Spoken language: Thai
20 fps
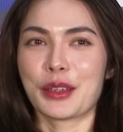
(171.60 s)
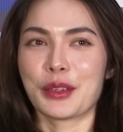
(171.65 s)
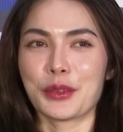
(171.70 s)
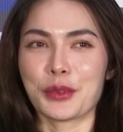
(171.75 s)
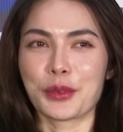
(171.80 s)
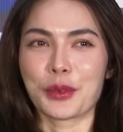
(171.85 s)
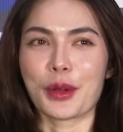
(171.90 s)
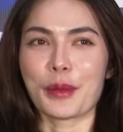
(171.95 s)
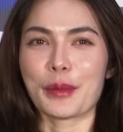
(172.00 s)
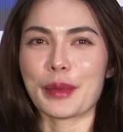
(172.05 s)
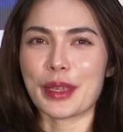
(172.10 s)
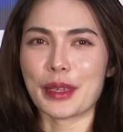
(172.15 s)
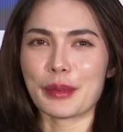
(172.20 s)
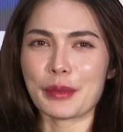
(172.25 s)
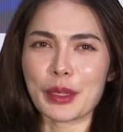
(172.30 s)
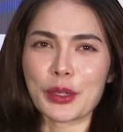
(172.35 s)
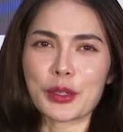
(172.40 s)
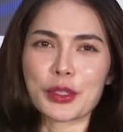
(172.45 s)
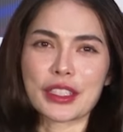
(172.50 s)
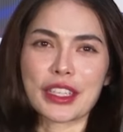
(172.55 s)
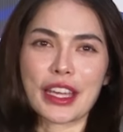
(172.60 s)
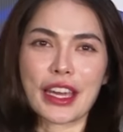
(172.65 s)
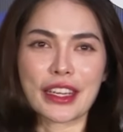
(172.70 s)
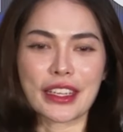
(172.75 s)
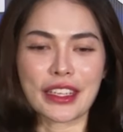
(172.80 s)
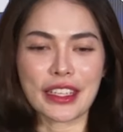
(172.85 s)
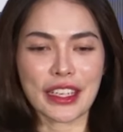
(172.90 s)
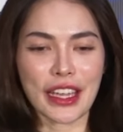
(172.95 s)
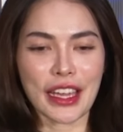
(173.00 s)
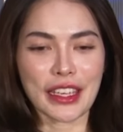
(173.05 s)
หนูไม่ไม่กดดัน
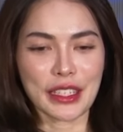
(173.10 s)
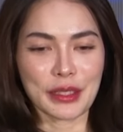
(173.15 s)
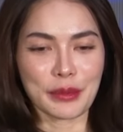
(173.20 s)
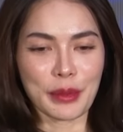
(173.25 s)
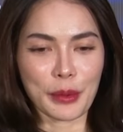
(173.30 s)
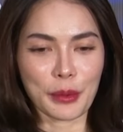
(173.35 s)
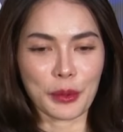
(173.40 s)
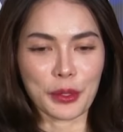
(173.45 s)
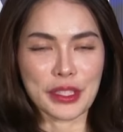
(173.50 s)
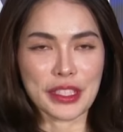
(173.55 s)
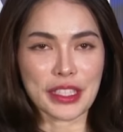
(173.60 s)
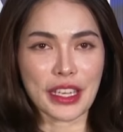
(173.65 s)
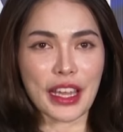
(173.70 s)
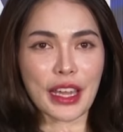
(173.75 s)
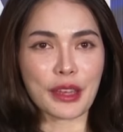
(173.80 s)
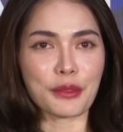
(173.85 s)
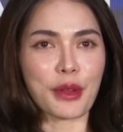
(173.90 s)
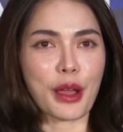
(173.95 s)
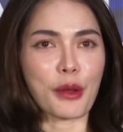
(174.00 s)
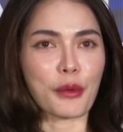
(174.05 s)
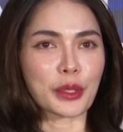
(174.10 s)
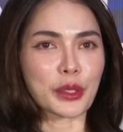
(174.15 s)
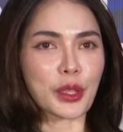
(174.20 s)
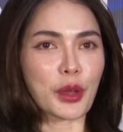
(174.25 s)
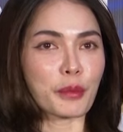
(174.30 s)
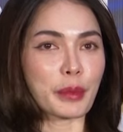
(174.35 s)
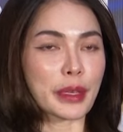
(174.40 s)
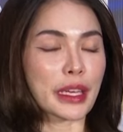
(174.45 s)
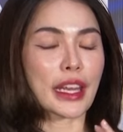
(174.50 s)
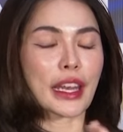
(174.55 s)
ในการที่แบบคนจะคาดหวังว่าต้
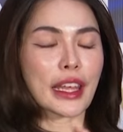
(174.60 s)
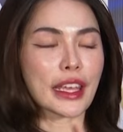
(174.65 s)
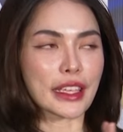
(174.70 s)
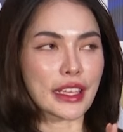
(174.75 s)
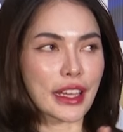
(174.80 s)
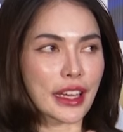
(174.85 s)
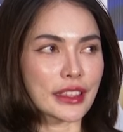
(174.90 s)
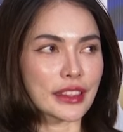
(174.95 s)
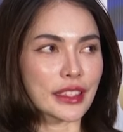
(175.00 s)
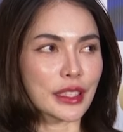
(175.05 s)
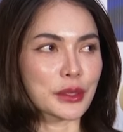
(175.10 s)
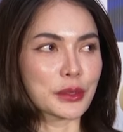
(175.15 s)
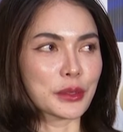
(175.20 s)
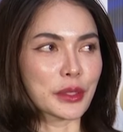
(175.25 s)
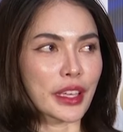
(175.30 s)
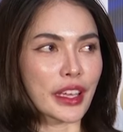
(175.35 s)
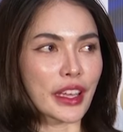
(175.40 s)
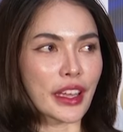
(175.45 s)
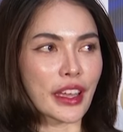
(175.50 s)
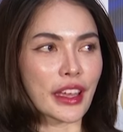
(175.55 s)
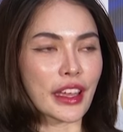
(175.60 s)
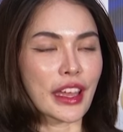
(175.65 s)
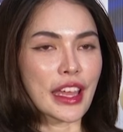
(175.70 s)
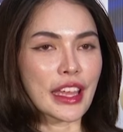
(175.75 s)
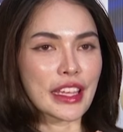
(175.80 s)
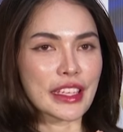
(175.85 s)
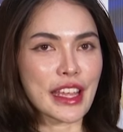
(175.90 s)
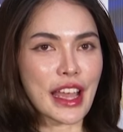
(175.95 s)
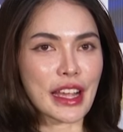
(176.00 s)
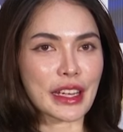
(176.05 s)
องเป็นอะไรกัน แต่หนูแค่
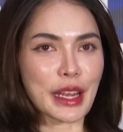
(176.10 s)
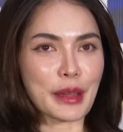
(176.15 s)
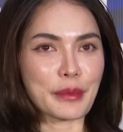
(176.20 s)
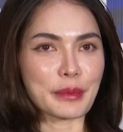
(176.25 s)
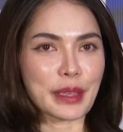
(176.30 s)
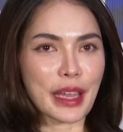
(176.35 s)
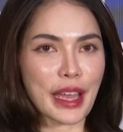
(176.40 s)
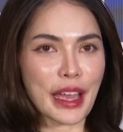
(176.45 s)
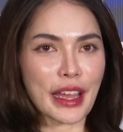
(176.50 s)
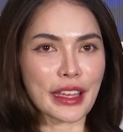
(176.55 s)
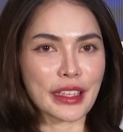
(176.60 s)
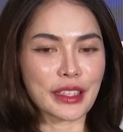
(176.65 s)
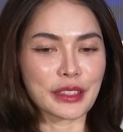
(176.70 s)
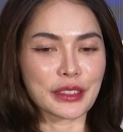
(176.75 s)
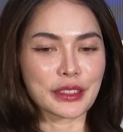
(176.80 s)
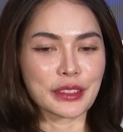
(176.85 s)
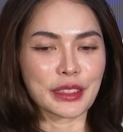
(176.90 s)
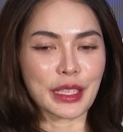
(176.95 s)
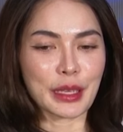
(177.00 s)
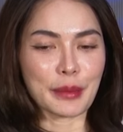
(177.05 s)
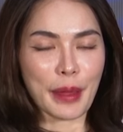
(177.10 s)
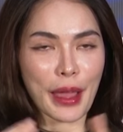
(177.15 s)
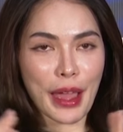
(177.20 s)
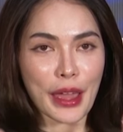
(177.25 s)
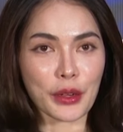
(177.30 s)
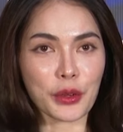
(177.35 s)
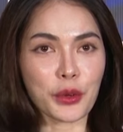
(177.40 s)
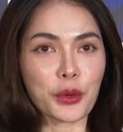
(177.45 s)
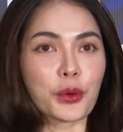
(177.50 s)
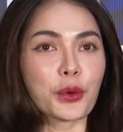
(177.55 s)
อยากทำงานในพา
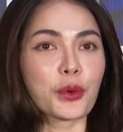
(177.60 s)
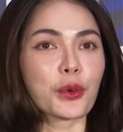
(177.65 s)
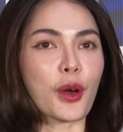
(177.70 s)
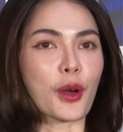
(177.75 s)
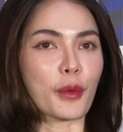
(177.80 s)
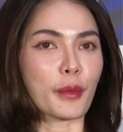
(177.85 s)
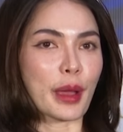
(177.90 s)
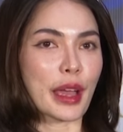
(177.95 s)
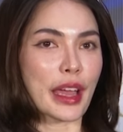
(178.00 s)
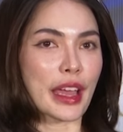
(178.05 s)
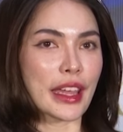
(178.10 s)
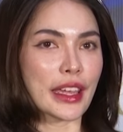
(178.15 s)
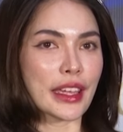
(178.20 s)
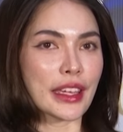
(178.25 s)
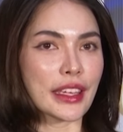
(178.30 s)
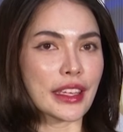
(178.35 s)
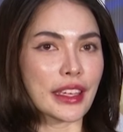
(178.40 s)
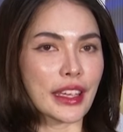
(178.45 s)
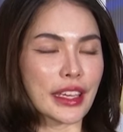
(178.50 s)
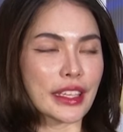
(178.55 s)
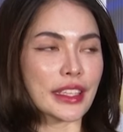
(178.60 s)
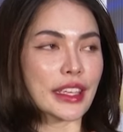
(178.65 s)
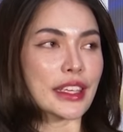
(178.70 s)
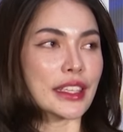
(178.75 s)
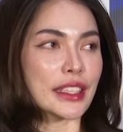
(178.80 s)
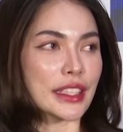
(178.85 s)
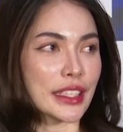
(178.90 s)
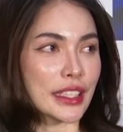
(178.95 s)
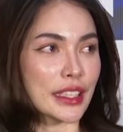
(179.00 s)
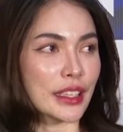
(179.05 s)
ร์ทคู่ออกมาให้ให้ได้
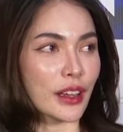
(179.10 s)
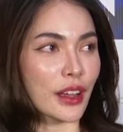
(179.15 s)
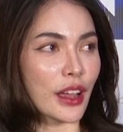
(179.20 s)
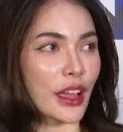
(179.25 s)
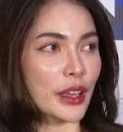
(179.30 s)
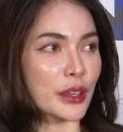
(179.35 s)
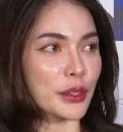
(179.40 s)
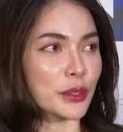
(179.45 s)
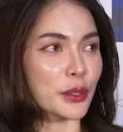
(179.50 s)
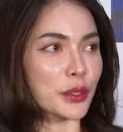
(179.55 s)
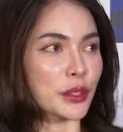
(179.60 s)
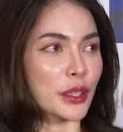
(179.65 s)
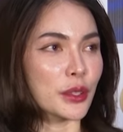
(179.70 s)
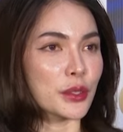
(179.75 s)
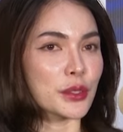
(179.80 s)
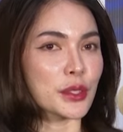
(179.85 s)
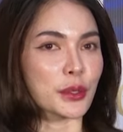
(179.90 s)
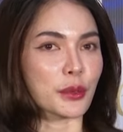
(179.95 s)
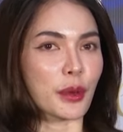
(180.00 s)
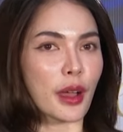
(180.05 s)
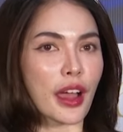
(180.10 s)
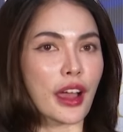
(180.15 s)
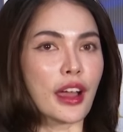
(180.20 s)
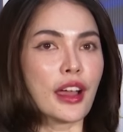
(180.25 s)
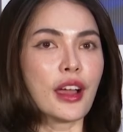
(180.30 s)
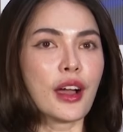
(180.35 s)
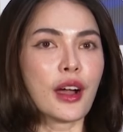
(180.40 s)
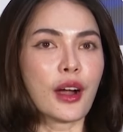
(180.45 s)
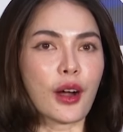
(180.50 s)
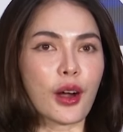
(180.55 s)
ดี แล้วก็ให้ทุกคนได้รู้สึกว่า
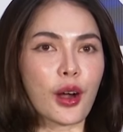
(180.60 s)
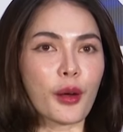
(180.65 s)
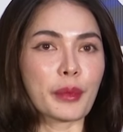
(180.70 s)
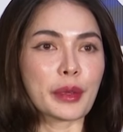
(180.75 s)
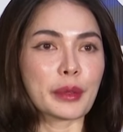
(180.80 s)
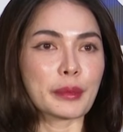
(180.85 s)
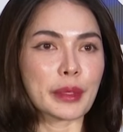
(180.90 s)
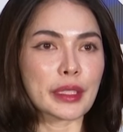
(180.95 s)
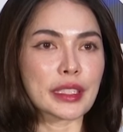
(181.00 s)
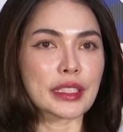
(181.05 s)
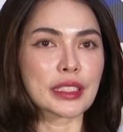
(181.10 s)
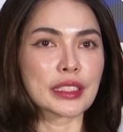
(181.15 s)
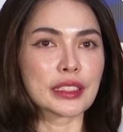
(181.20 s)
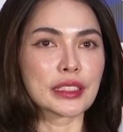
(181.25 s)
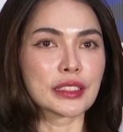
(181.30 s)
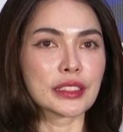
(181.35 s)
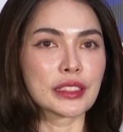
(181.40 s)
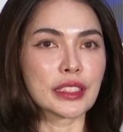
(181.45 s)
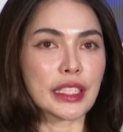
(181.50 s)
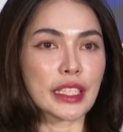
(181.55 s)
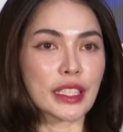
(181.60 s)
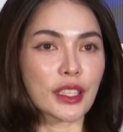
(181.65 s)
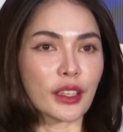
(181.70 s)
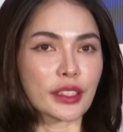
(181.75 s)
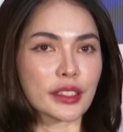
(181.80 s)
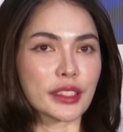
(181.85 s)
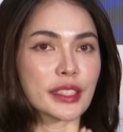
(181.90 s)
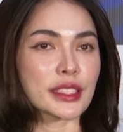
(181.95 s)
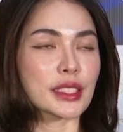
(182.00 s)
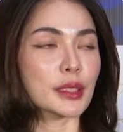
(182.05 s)
อ๋อมันมันคืออิงลอ
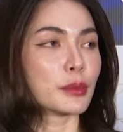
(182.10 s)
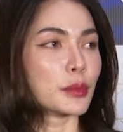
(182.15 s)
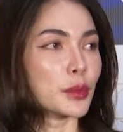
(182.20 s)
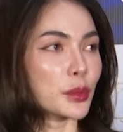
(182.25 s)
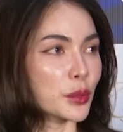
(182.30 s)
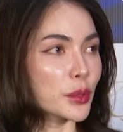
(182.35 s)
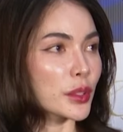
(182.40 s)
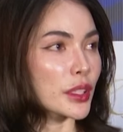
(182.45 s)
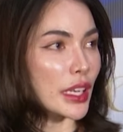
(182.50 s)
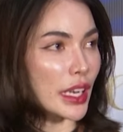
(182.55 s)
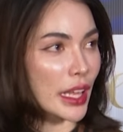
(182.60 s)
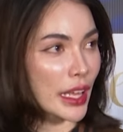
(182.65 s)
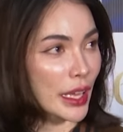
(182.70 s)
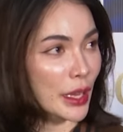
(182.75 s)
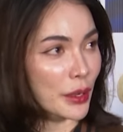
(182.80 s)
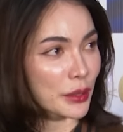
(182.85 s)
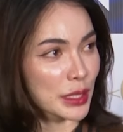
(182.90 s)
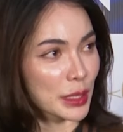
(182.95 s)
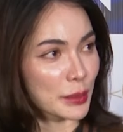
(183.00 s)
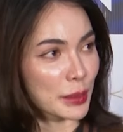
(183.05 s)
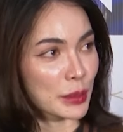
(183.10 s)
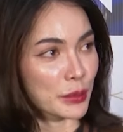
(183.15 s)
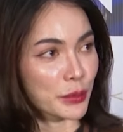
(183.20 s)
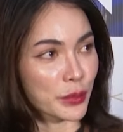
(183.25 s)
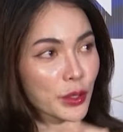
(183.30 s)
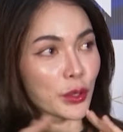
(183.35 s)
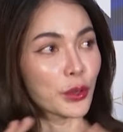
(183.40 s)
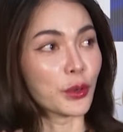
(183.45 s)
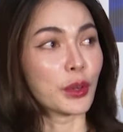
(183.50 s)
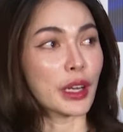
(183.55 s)
ดที่สมูทแล้วที่มันโฟ
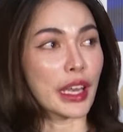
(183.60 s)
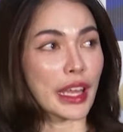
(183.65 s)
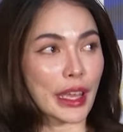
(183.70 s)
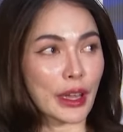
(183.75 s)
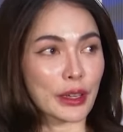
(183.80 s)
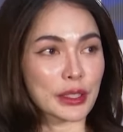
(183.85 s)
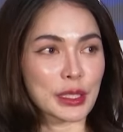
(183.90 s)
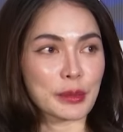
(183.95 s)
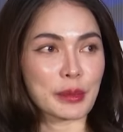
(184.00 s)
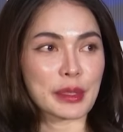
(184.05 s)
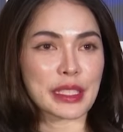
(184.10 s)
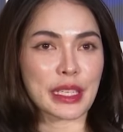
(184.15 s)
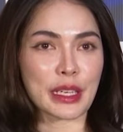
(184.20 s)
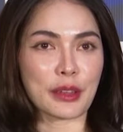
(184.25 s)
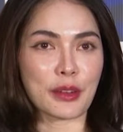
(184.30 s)
ล์แล้วที่ไม่ใช่